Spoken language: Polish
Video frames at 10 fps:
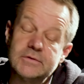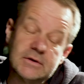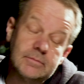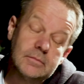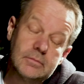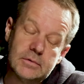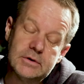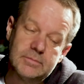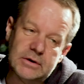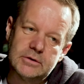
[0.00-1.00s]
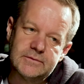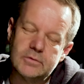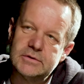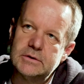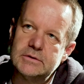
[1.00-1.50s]
wszystkim ma to
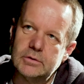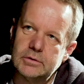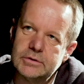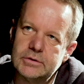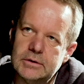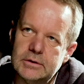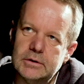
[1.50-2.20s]
związek historyczny,